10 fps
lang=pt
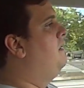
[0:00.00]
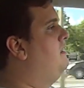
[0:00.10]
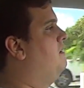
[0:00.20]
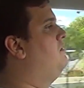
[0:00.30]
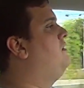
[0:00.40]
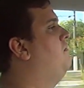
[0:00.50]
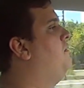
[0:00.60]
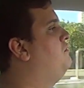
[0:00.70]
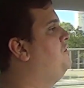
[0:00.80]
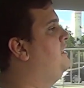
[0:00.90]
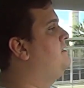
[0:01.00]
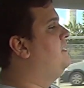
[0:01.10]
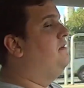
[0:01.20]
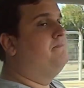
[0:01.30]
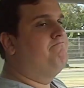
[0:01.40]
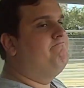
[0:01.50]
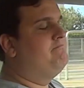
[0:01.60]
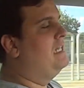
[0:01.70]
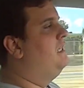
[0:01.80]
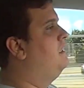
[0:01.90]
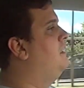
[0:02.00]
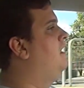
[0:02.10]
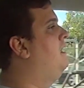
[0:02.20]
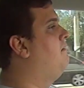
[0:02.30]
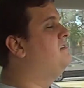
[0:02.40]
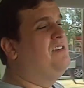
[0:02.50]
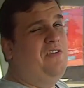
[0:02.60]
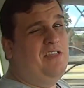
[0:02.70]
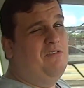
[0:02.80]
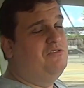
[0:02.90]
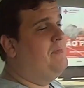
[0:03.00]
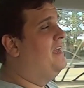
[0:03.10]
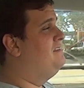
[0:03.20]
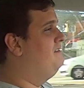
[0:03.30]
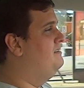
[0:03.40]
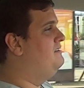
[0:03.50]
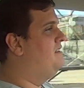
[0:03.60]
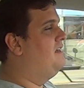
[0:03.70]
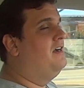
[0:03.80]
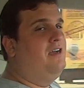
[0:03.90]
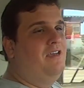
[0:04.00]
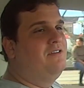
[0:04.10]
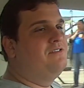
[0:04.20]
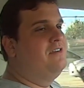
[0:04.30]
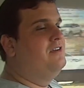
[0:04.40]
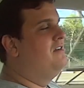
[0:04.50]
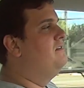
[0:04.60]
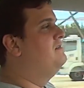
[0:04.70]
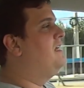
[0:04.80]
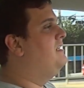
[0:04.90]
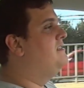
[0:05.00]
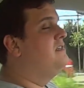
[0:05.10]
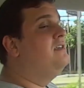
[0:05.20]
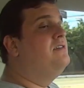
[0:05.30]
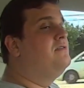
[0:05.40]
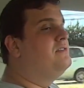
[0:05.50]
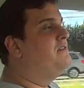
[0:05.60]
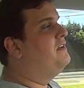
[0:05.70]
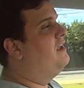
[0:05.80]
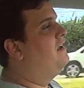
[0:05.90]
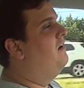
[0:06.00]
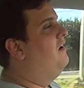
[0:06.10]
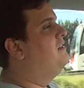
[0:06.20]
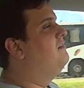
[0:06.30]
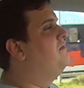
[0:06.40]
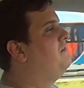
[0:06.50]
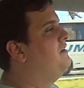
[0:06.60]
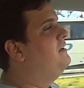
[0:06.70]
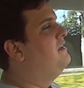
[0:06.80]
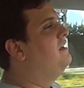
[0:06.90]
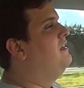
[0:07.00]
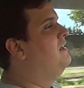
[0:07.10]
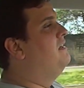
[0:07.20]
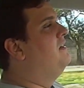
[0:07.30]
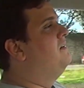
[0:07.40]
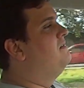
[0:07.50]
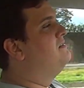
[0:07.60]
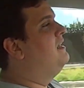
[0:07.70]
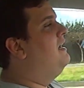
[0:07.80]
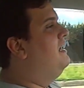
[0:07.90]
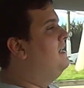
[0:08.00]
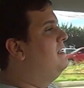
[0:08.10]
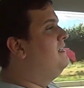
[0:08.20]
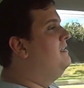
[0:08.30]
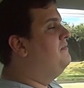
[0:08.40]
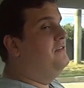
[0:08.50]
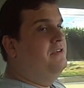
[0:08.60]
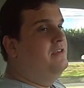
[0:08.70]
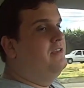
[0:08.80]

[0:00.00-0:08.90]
Então eu tenho um pouco de receio. Quando você vê que tem uns badges estranhos, uns adesivos, você vê que a roda não foi usada, enfim